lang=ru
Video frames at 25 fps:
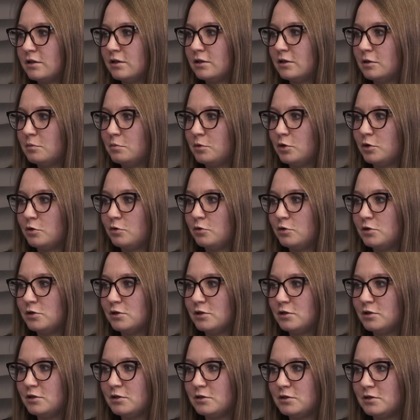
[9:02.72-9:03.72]
когда
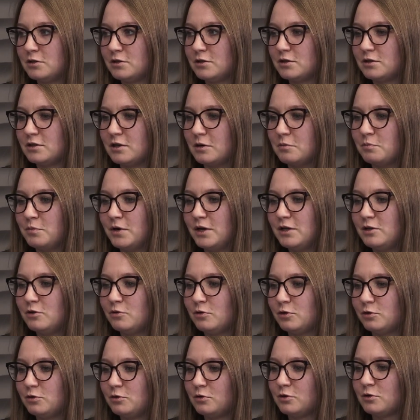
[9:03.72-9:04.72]
приходят из компаний,
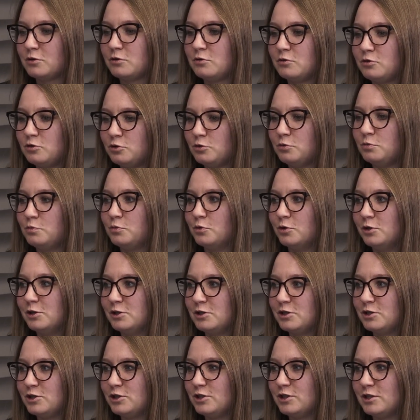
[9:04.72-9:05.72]
у которых чуть
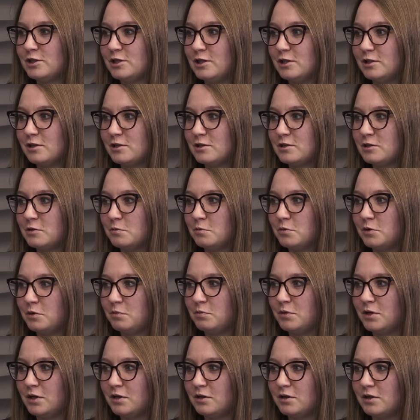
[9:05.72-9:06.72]
больше численность,
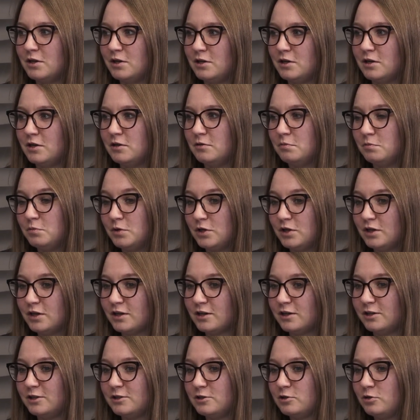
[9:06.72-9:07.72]
например, или
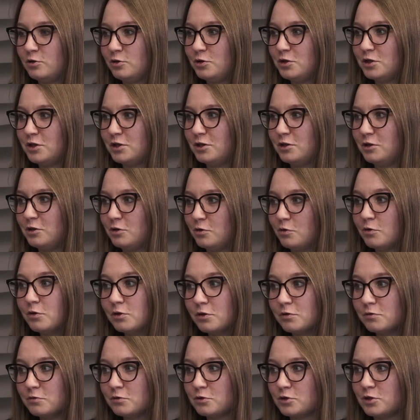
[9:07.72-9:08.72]
переехали из других
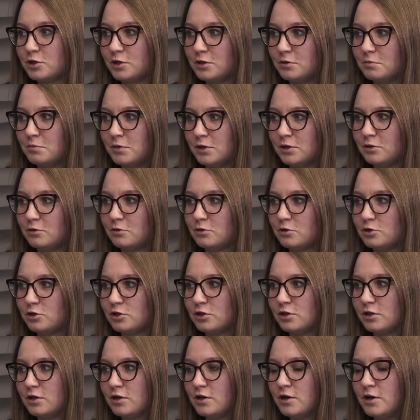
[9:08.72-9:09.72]
регионов уже подрощены.